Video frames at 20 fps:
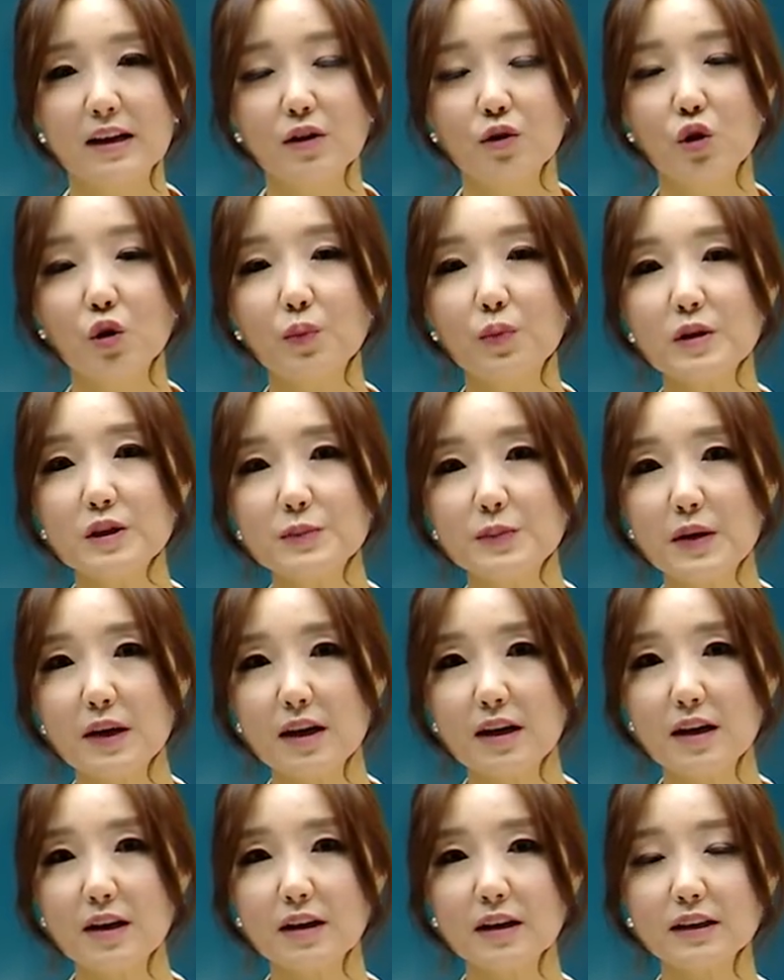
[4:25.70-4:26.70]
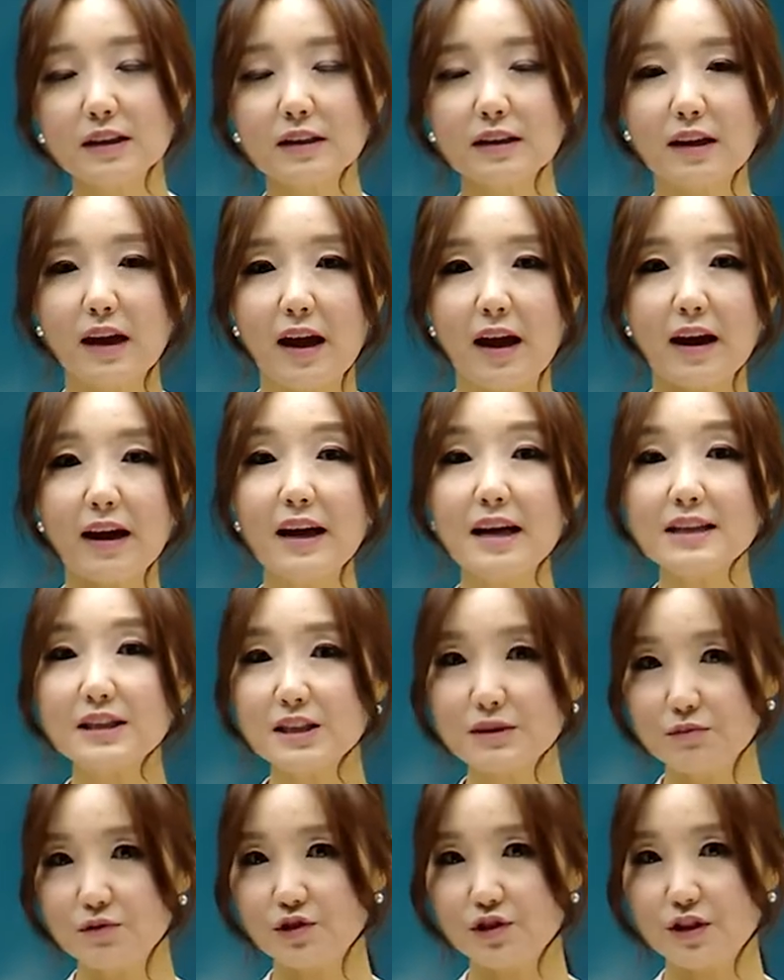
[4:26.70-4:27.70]
토플 스피킹은 네
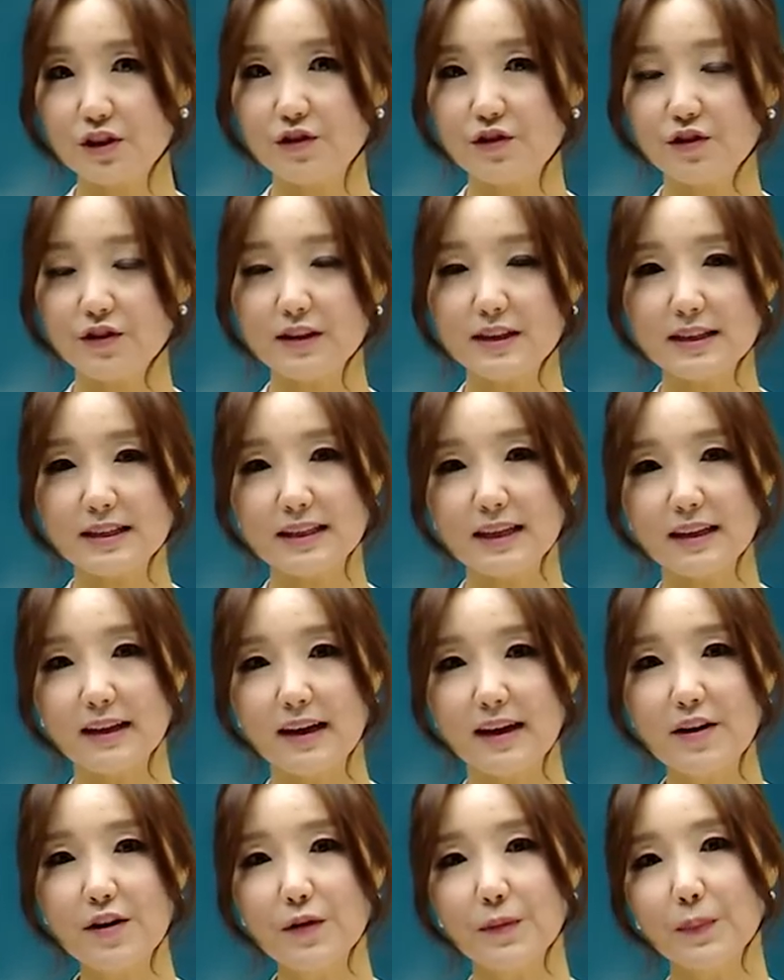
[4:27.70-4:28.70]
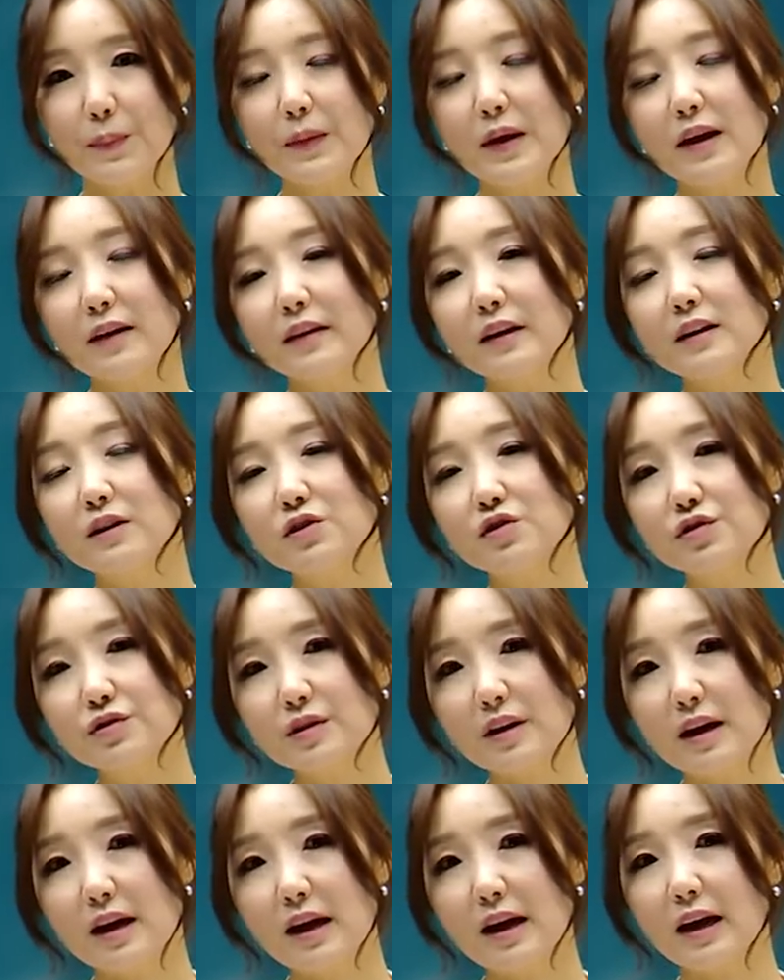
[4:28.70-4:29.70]
가지 문제 유형이 있잖아요. 근데 그
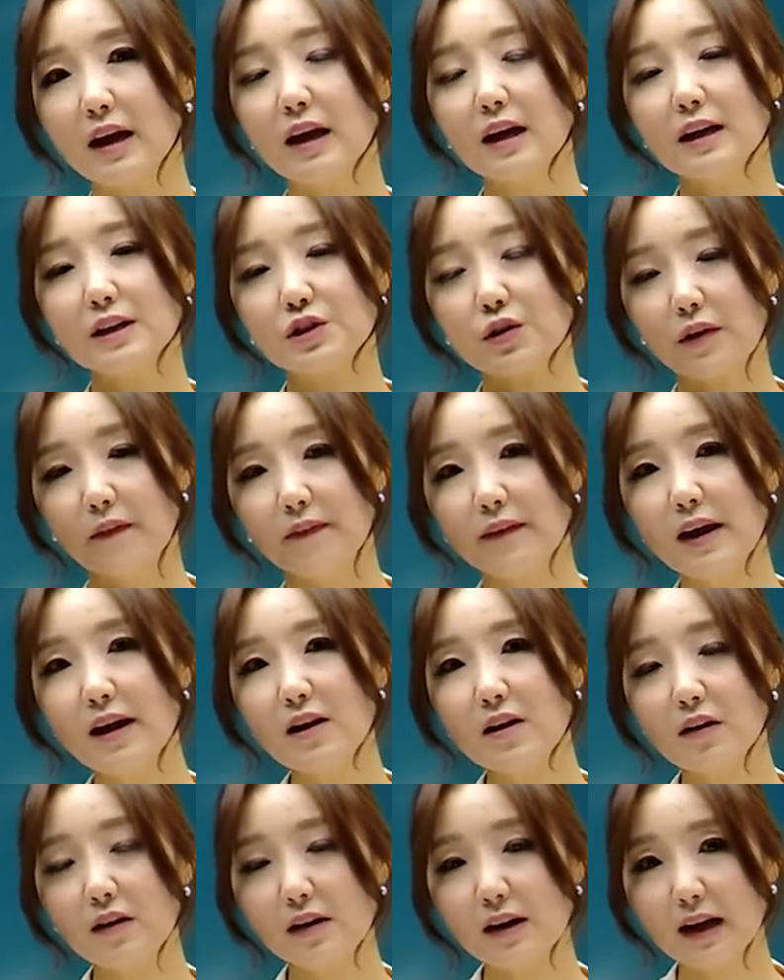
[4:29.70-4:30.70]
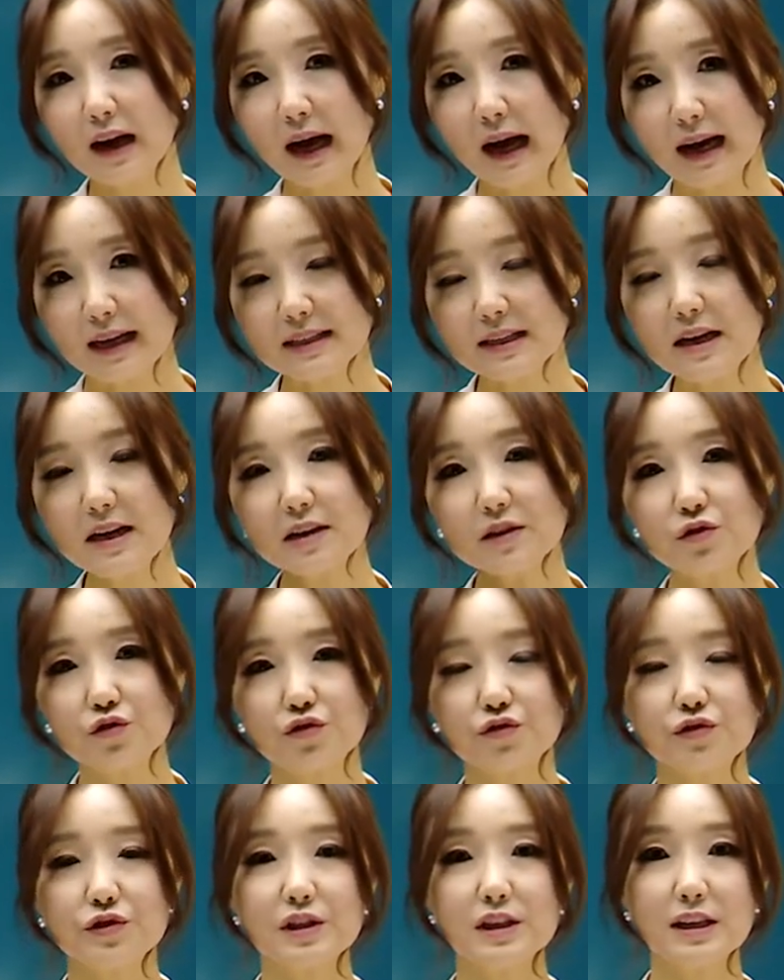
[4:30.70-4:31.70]
중에 전달력을 가장
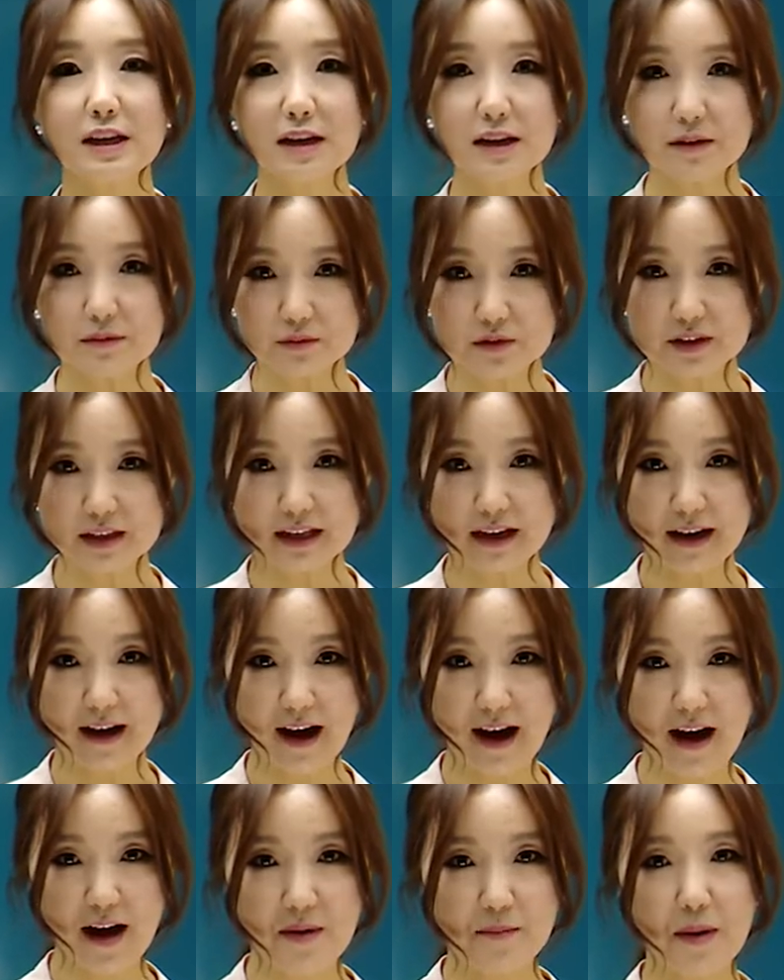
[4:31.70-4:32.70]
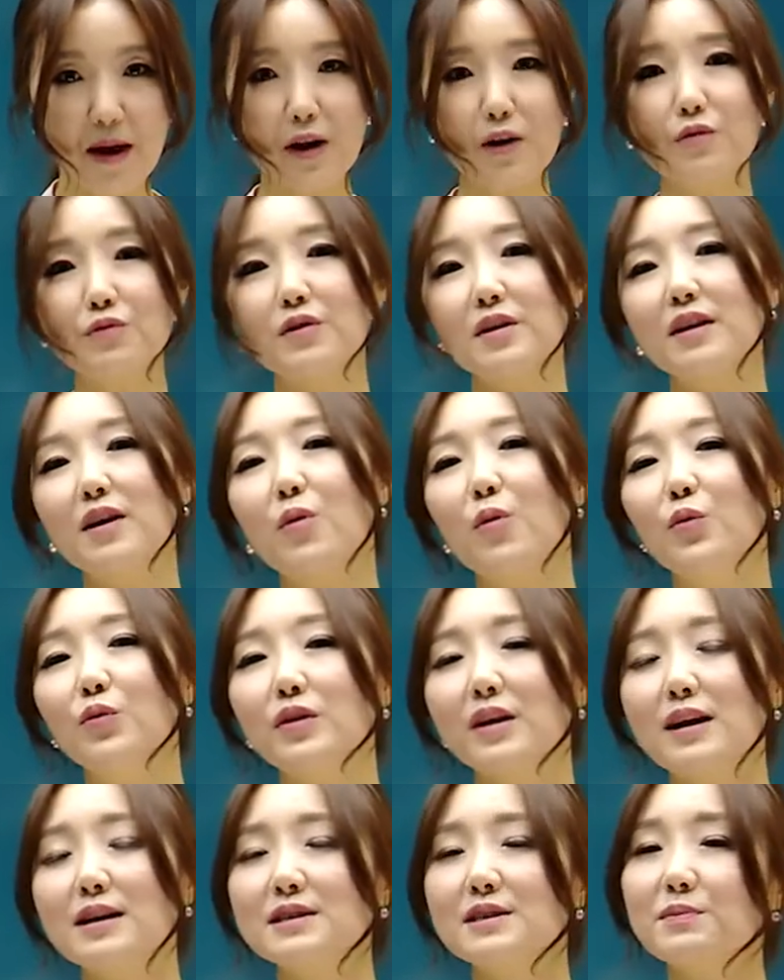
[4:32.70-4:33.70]
중시하는 문제가 바로 우리가
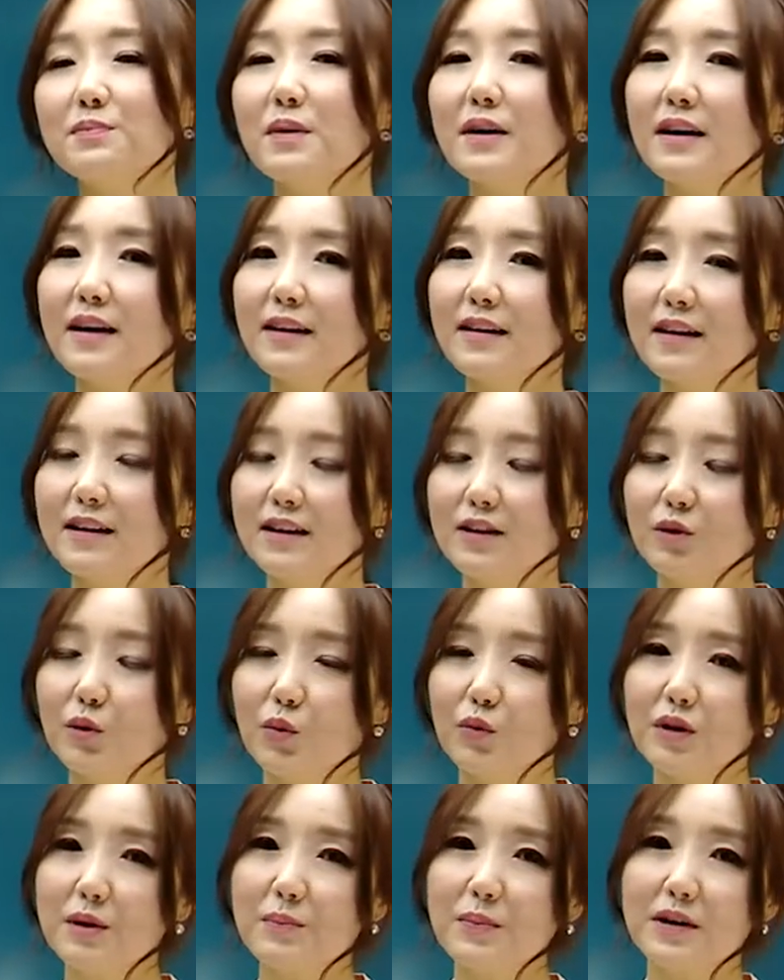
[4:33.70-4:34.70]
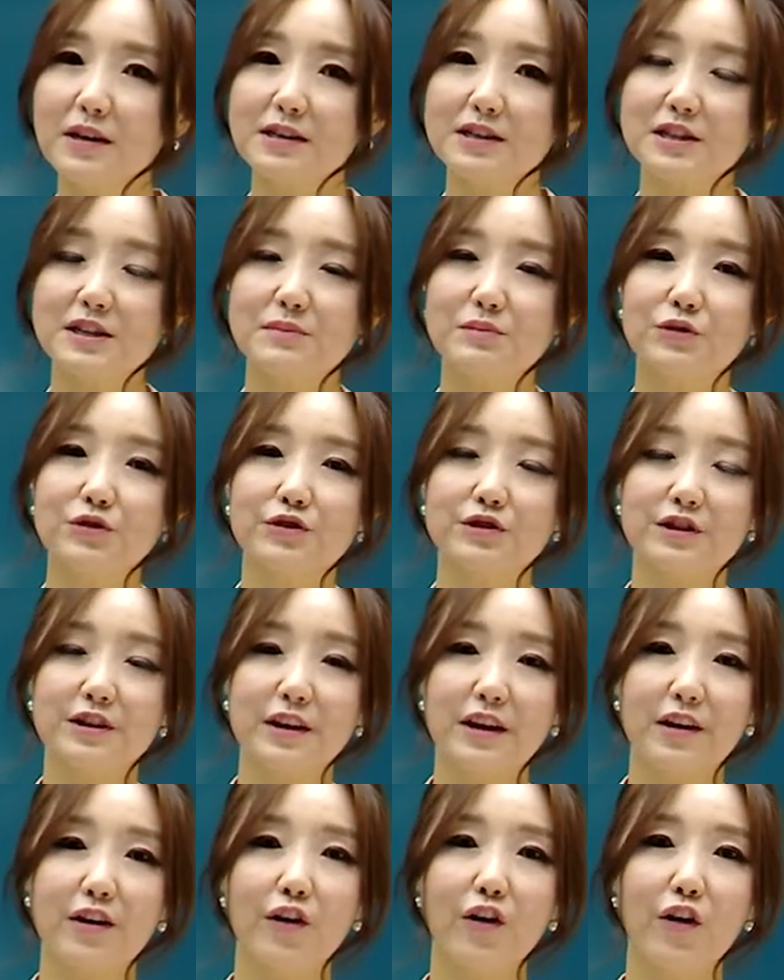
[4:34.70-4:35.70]
오늘 학습하게 되는 독립형
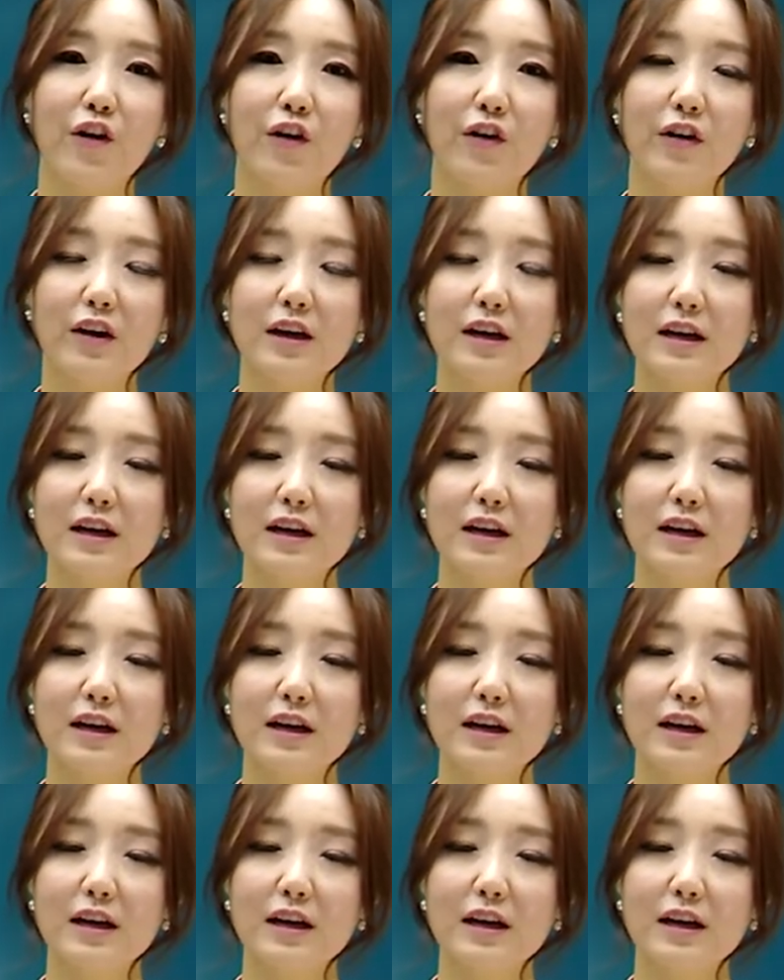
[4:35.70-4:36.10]
질문들이에요.